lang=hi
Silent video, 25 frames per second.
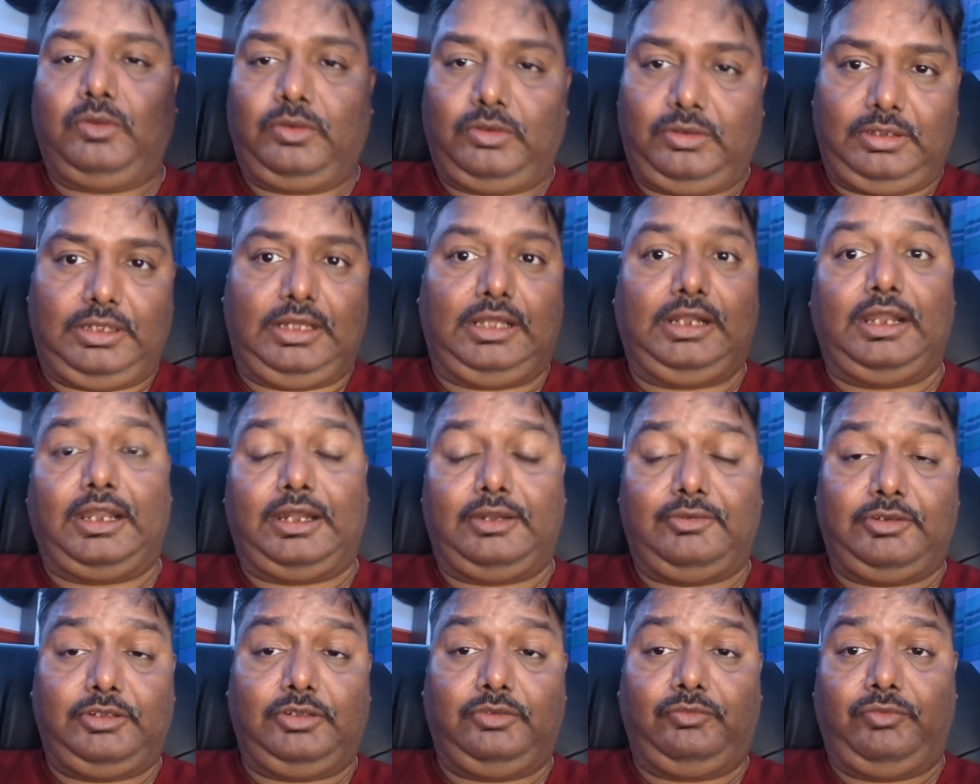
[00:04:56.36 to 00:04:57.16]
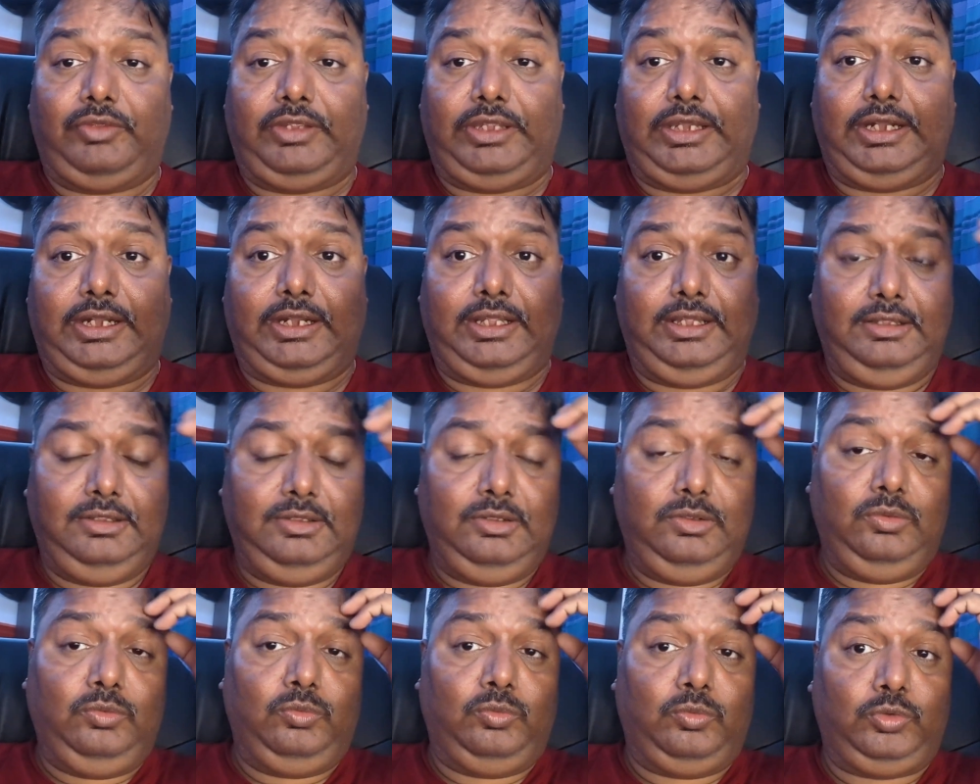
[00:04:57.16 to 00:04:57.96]
और अगले आने वाला जो वीकेंड है
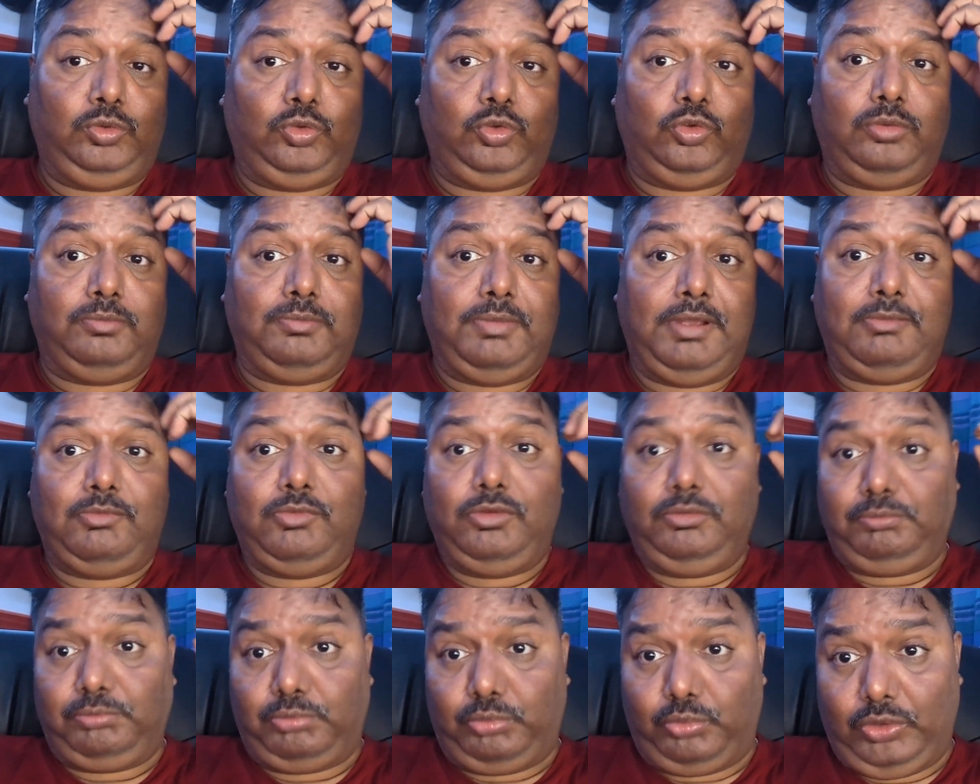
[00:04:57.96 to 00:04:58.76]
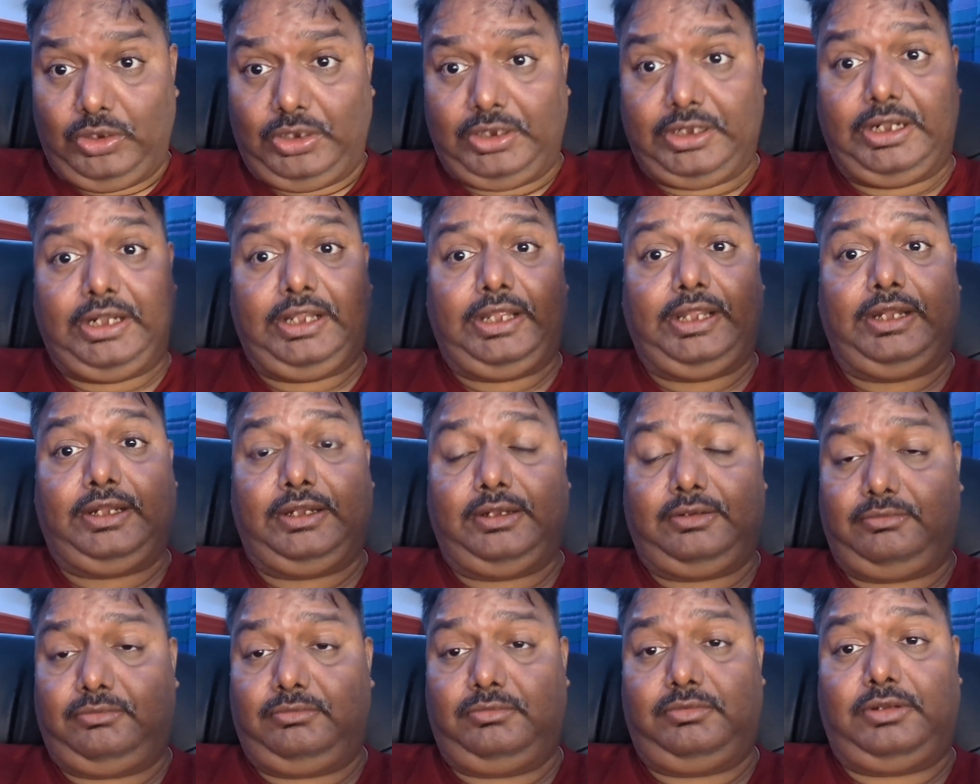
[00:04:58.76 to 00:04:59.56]
उन दोनों में हमने पूरा
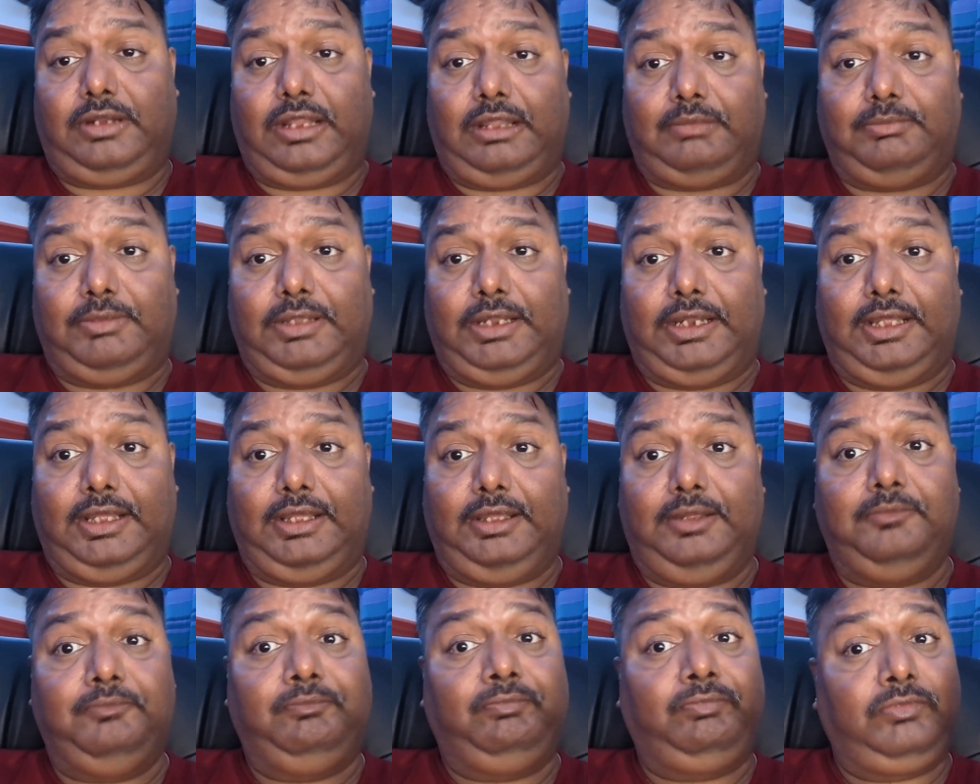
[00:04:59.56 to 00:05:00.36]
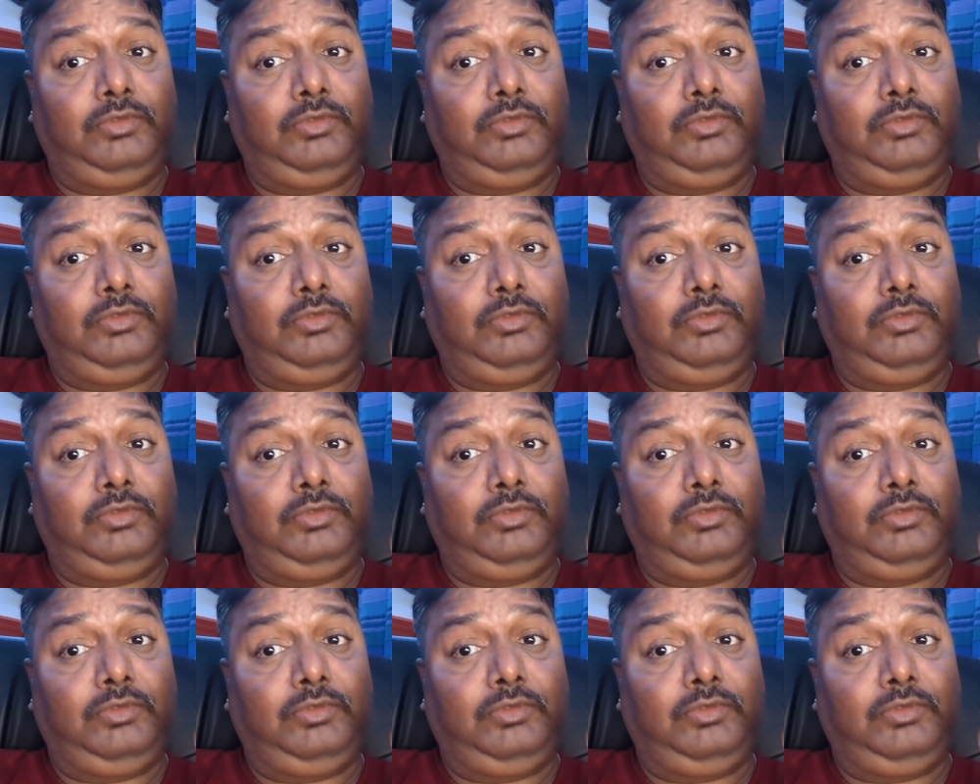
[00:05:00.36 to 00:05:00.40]
डेडिकेटेड टाइम देना है